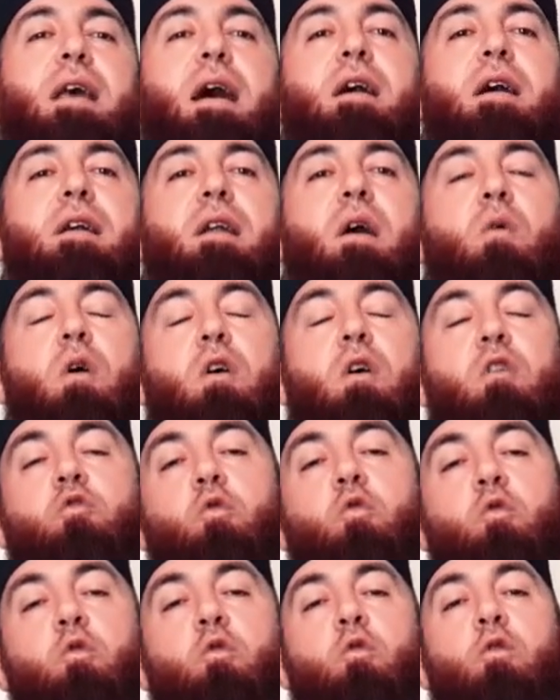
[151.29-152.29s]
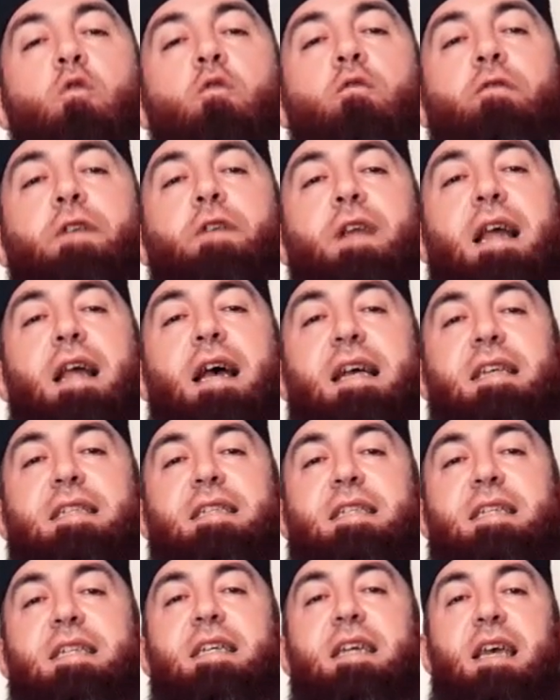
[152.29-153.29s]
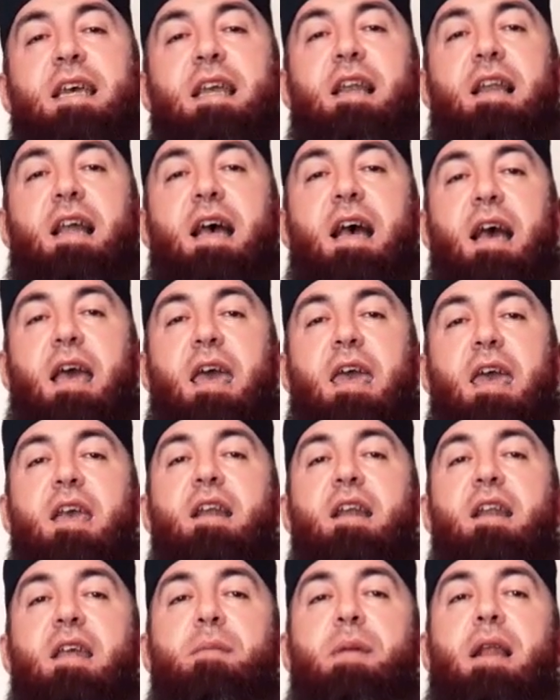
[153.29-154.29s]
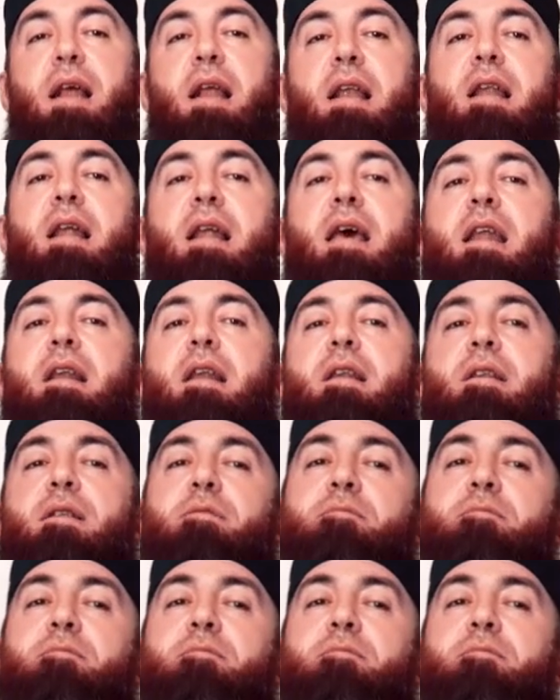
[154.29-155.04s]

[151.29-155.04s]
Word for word: كان وقته في الهزيع الاخير من الليل.